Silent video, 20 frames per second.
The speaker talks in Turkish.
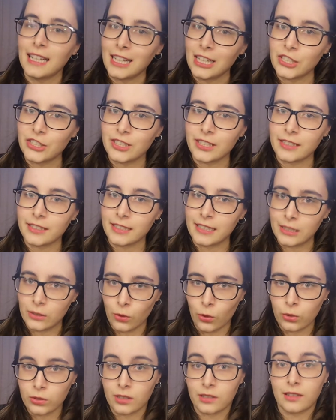eleştirdiği
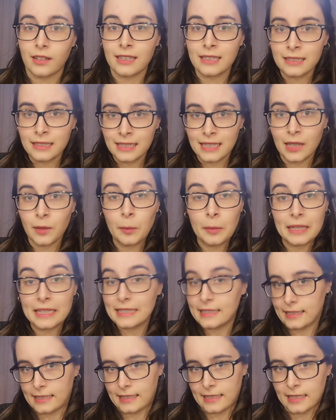noktalar
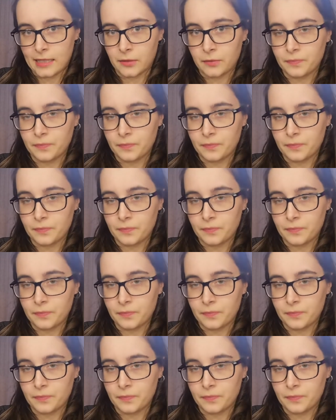diyebiliriz.